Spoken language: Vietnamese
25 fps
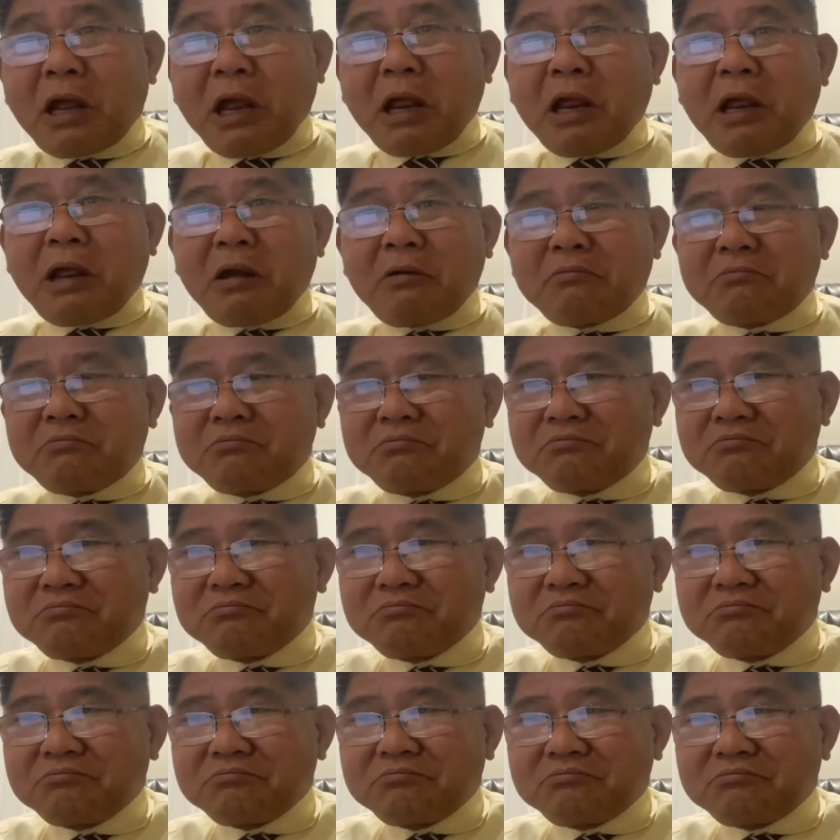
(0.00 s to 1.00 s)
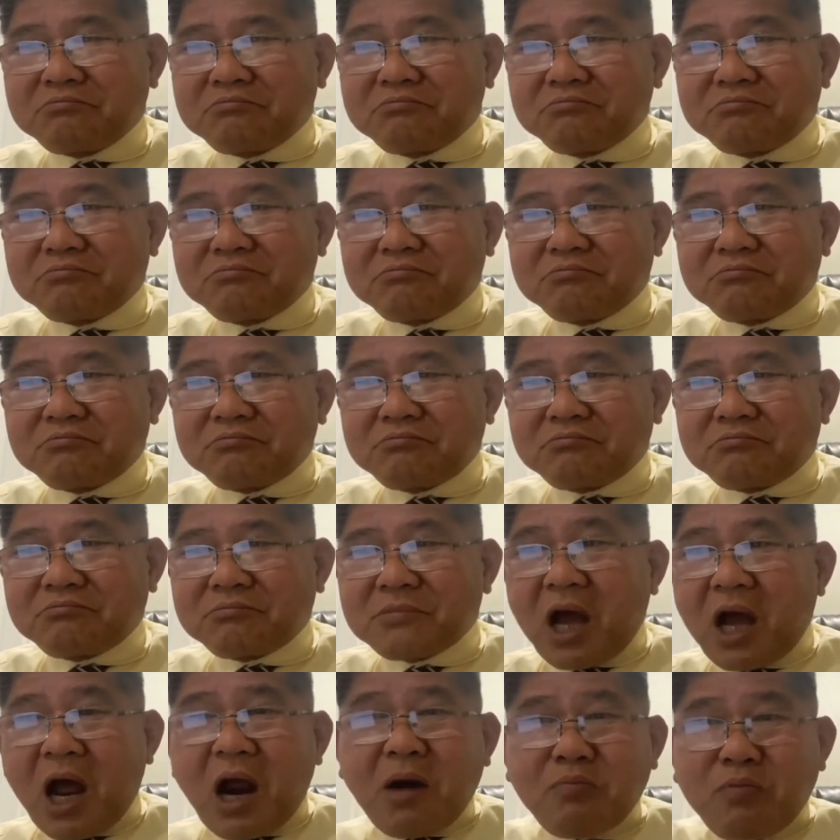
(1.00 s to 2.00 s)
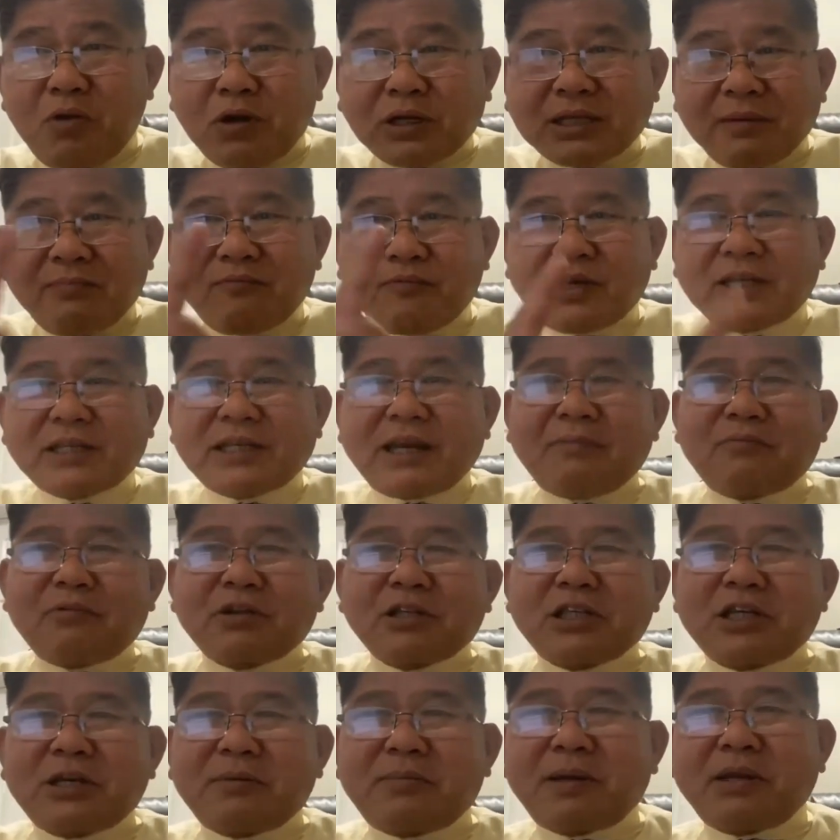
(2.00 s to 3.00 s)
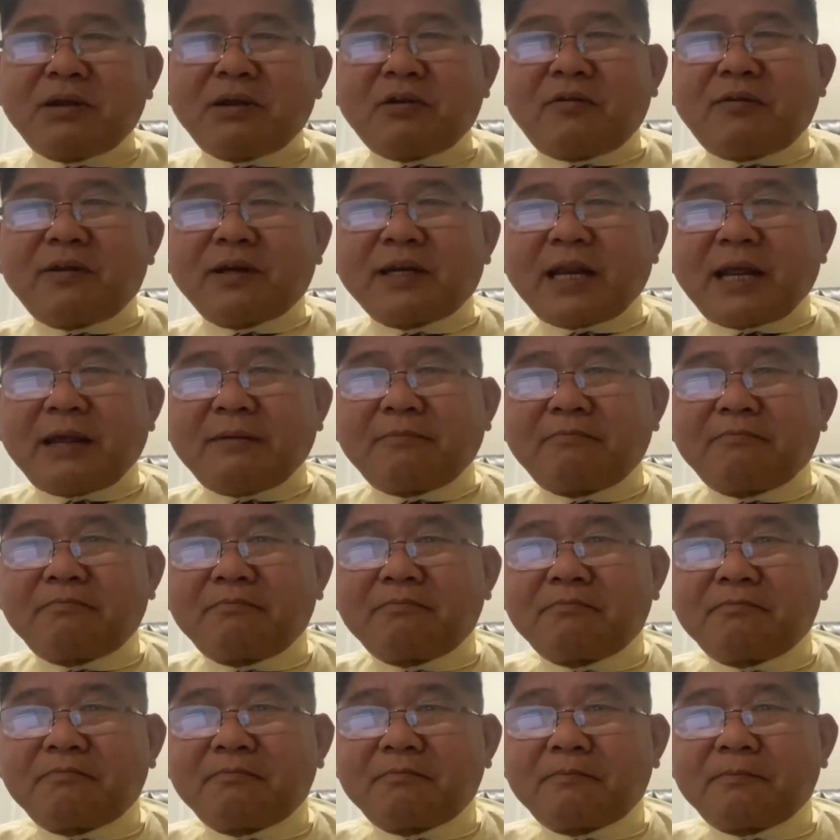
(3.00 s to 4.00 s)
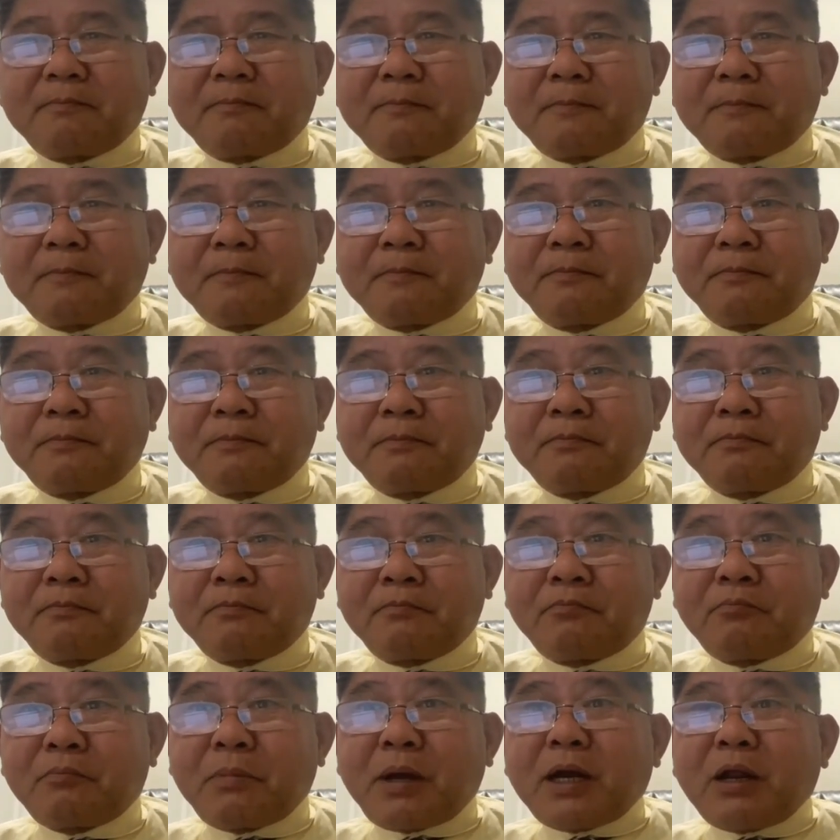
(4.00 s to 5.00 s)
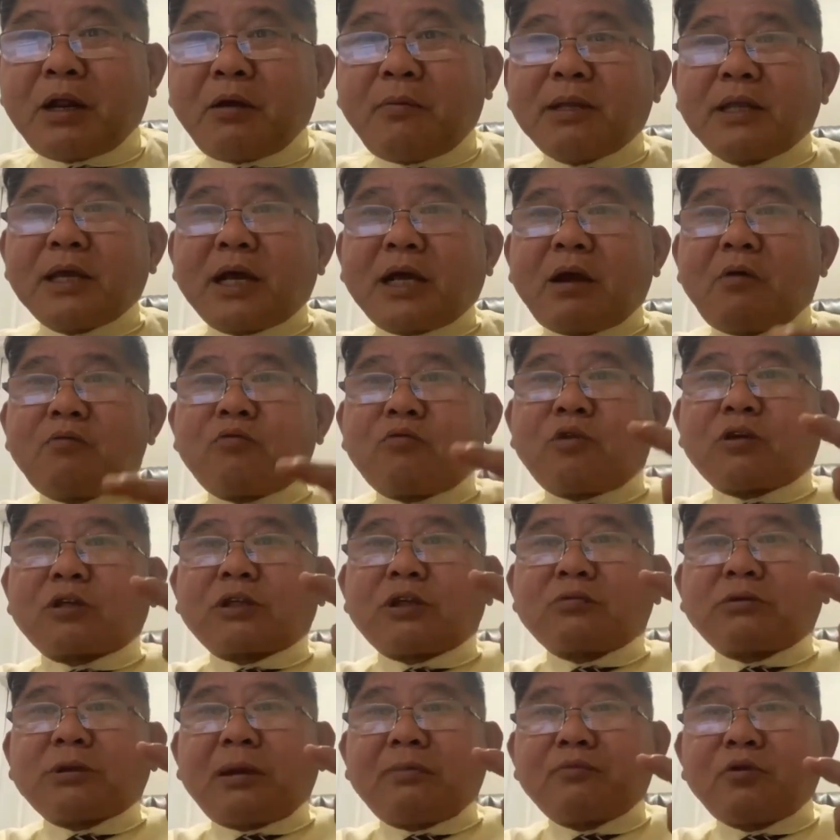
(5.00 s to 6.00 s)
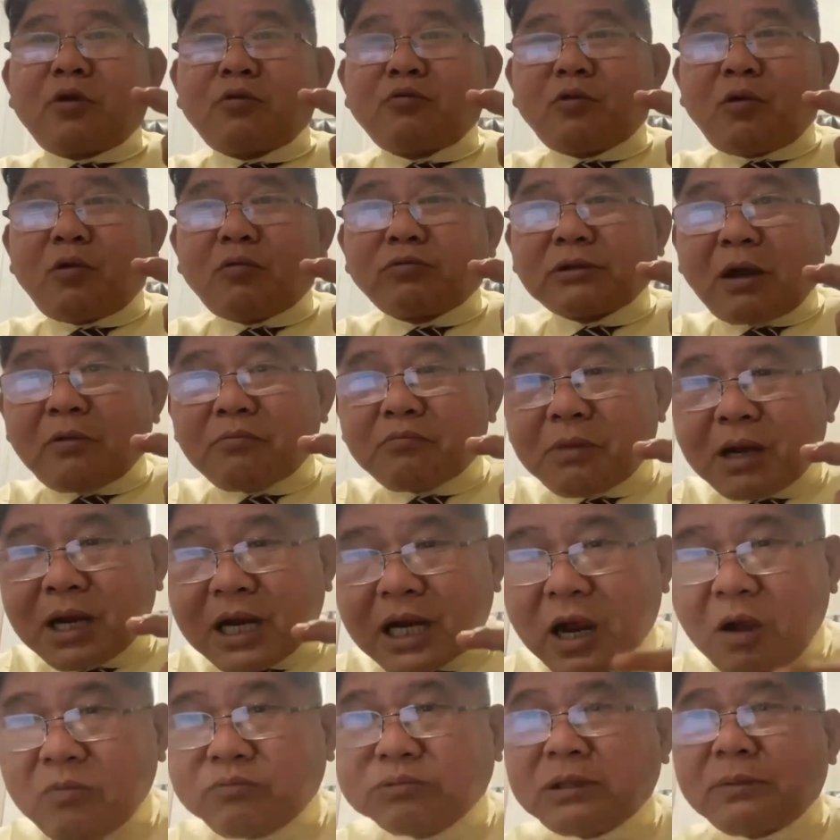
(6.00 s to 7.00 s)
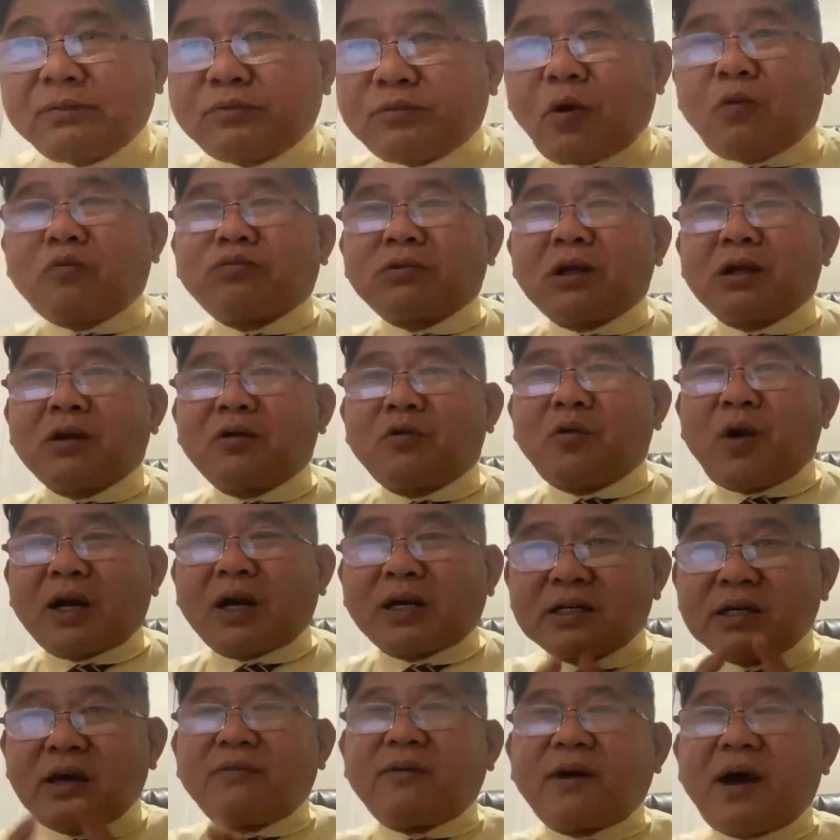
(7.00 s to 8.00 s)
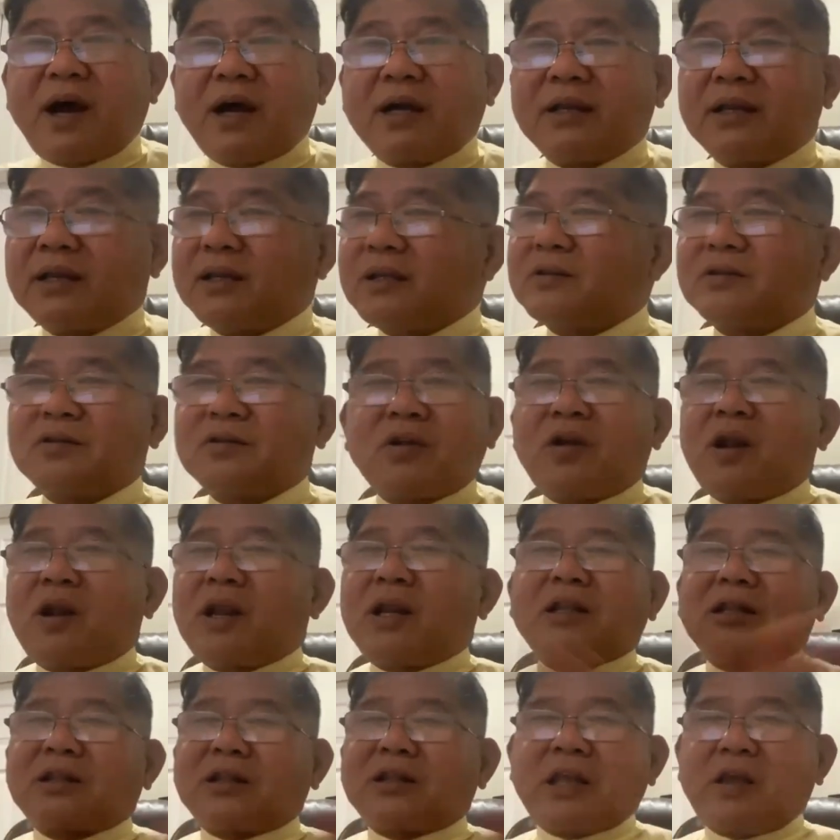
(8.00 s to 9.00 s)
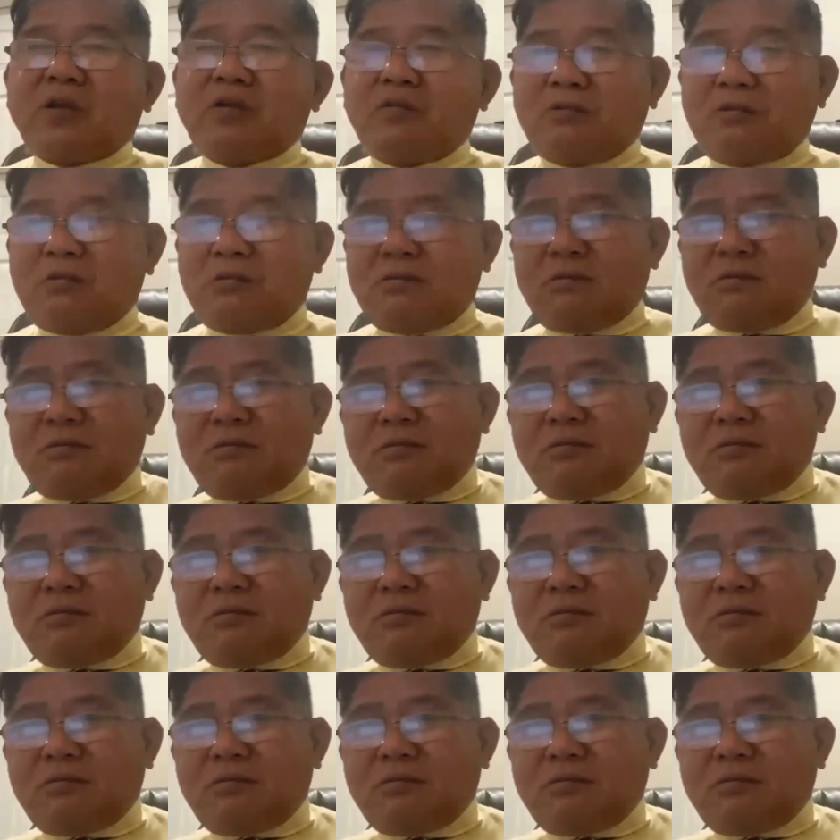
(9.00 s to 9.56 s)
ghê không hơn 100% cái GDP của Việt Nam mà nếu bây giờ công cuộc chống tham nhũng công trọng mà không tiếp tục nữa hoặc lửa bời tôi nói là tiêu